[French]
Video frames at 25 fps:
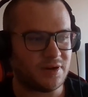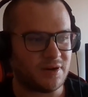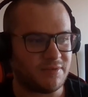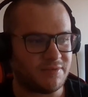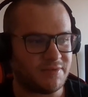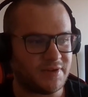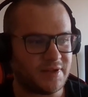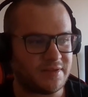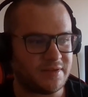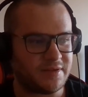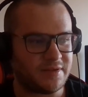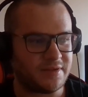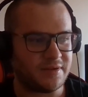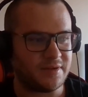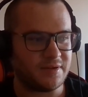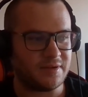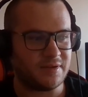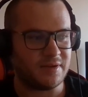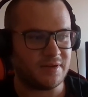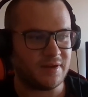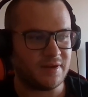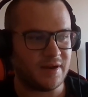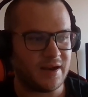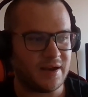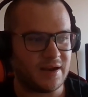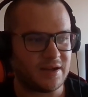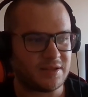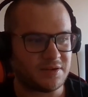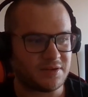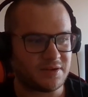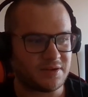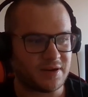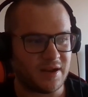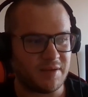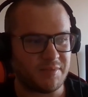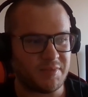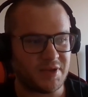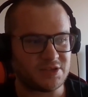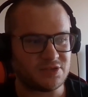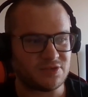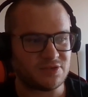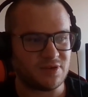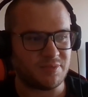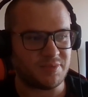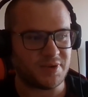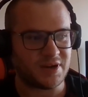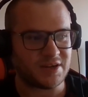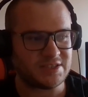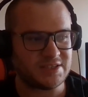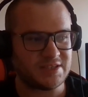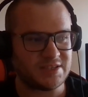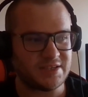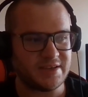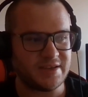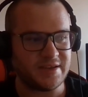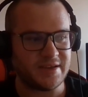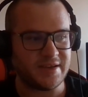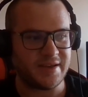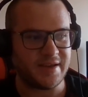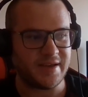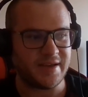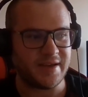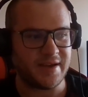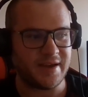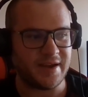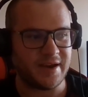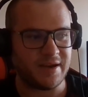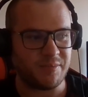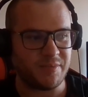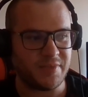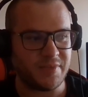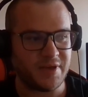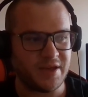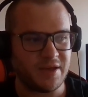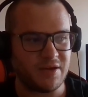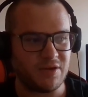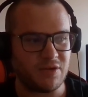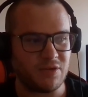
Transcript: En fait, elle attend que la mère soit partie et elle met